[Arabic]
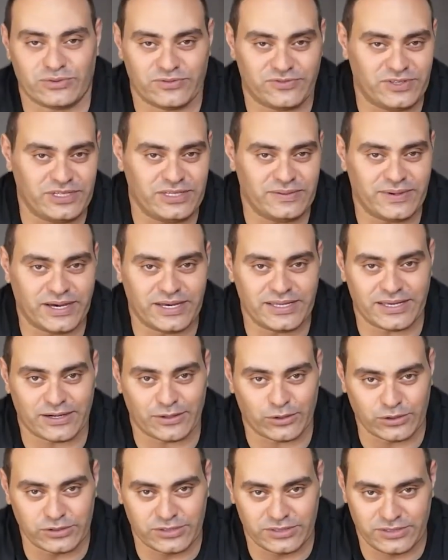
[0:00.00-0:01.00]
فيما
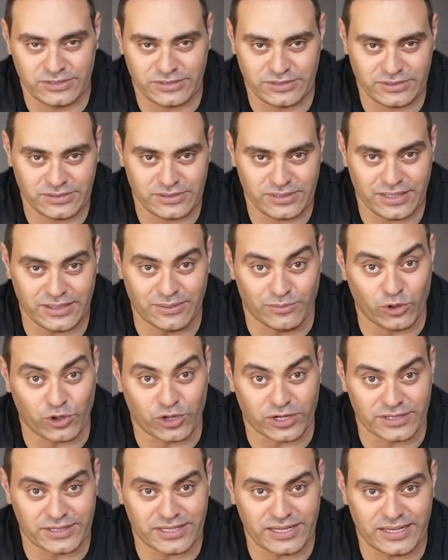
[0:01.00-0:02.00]
يخص
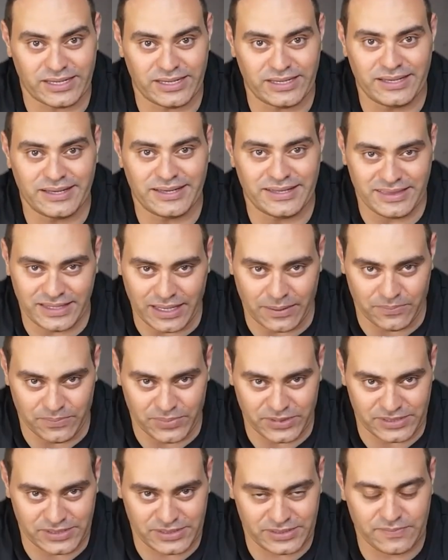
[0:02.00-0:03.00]
المقاتله
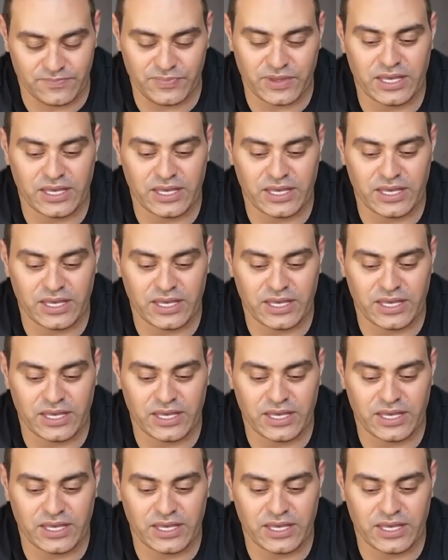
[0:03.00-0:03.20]
تمبست